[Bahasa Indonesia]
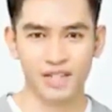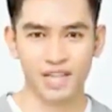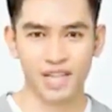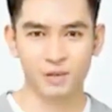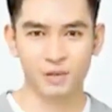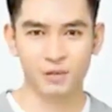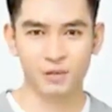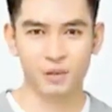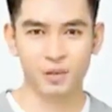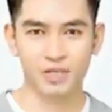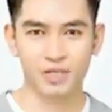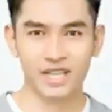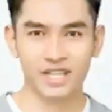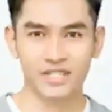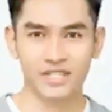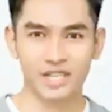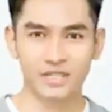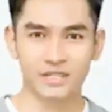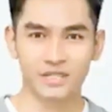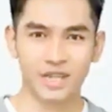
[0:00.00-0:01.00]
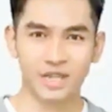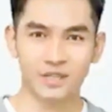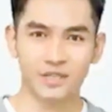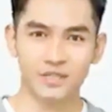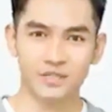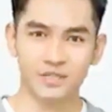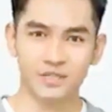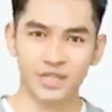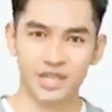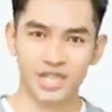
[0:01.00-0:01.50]
Tentu saja,
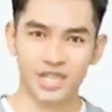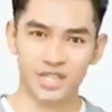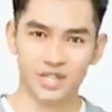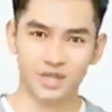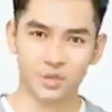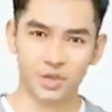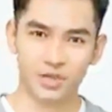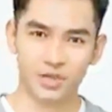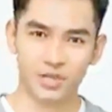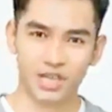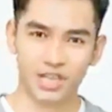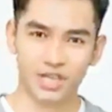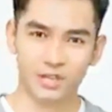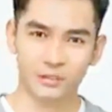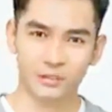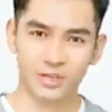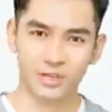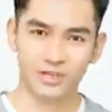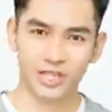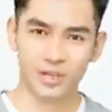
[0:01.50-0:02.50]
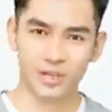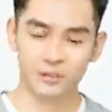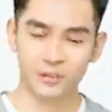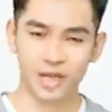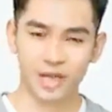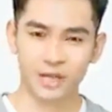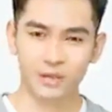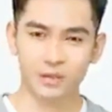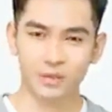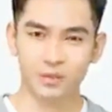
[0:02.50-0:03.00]
itu hanya alam
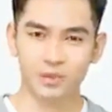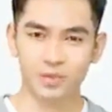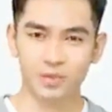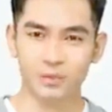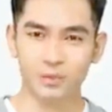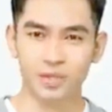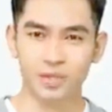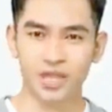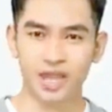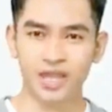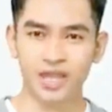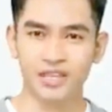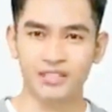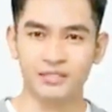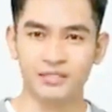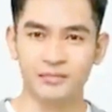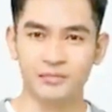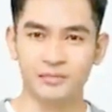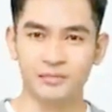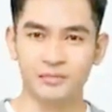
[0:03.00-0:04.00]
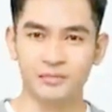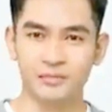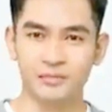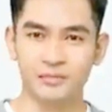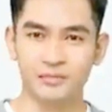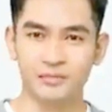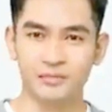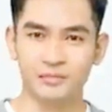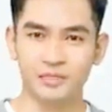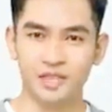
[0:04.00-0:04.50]
reinkarnasi.
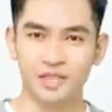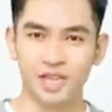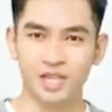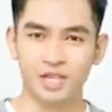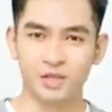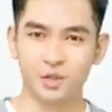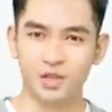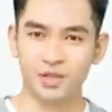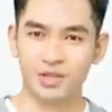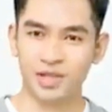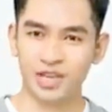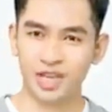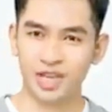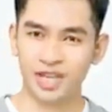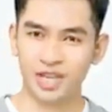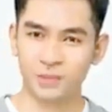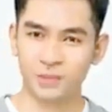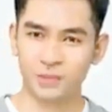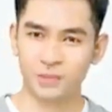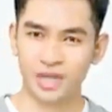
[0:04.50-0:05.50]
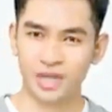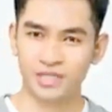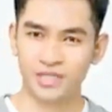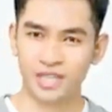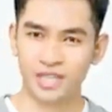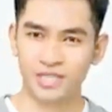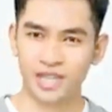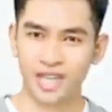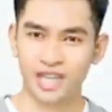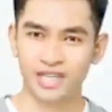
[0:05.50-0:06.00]
Ada eksistensi yang lebih
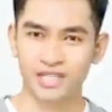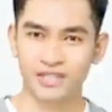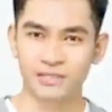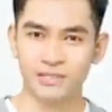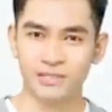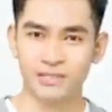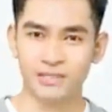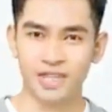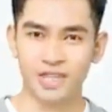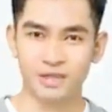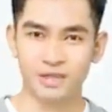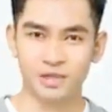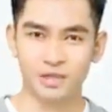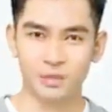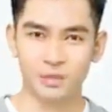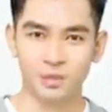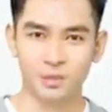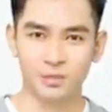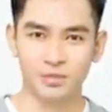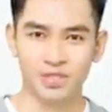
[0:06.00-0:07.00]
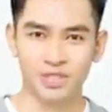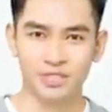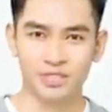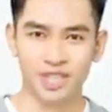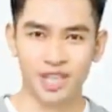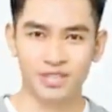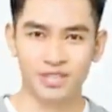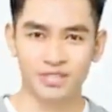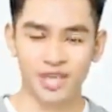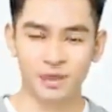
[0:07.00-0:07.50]
kuat di alam
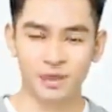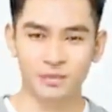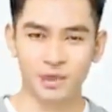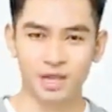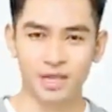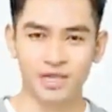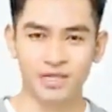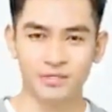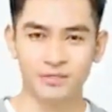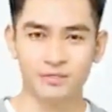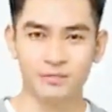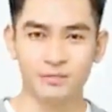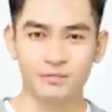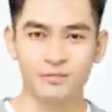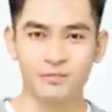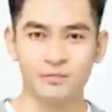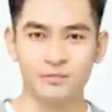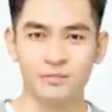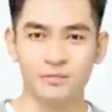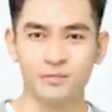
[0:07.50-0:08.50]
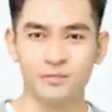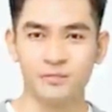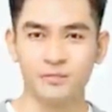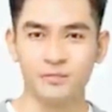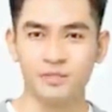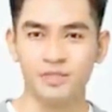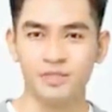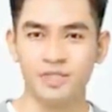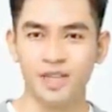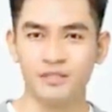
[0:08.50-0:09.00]
reinkarnasi. Pada
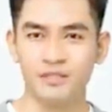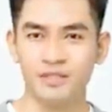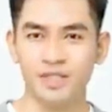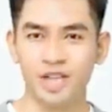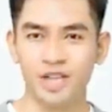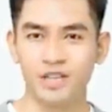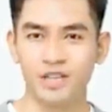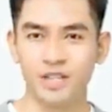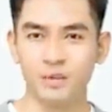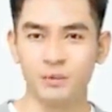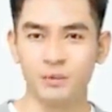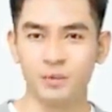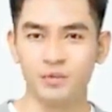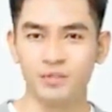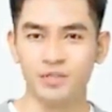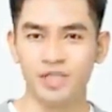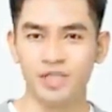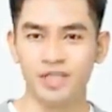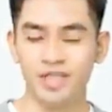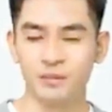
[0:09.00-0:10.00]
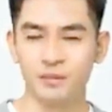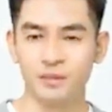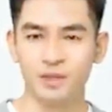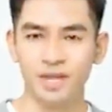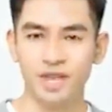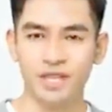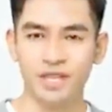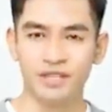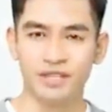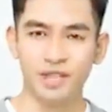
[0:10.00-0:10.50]
saat itu, kalian
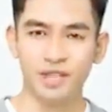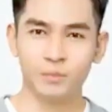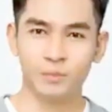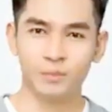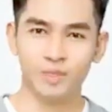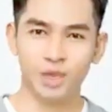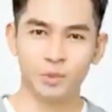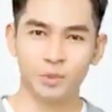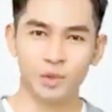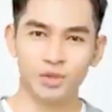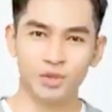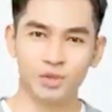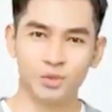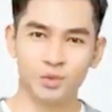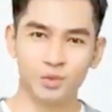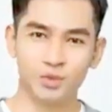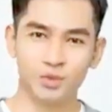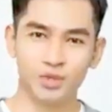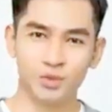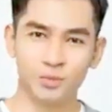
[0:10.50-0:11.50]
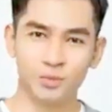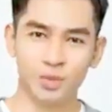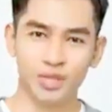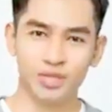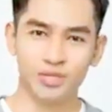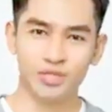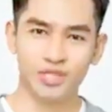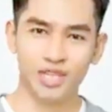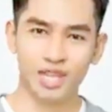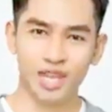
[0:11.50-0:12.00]
semua akan memiliki
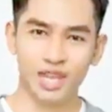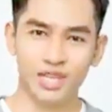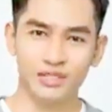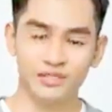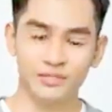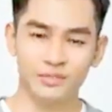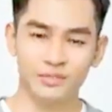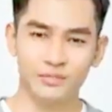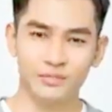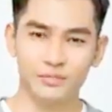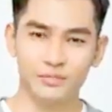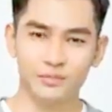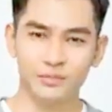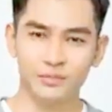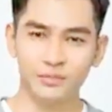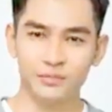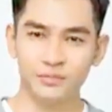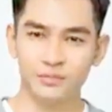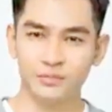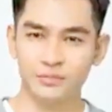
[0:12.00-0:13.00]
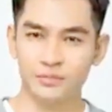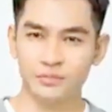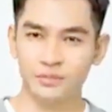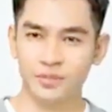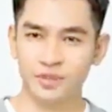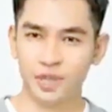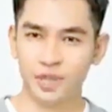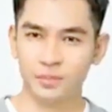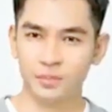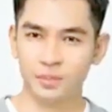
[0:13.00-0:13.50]
kesempatan untuk menjadi lebih
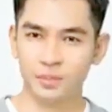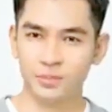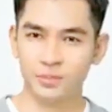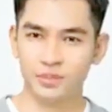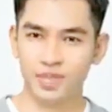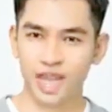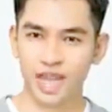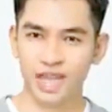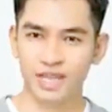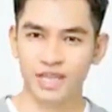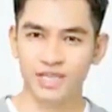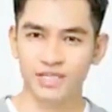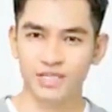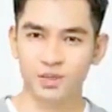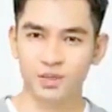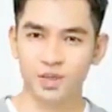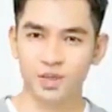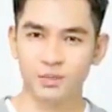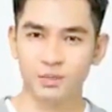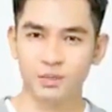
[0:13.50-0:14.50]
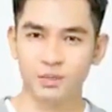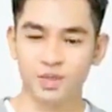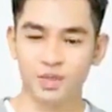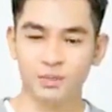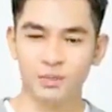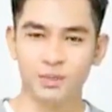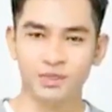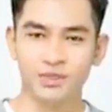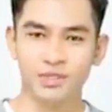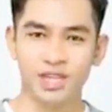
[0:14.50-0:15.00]
kuat dari alam
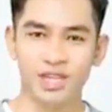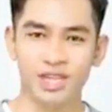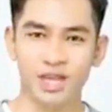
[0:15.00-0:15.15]
reinkarnasi.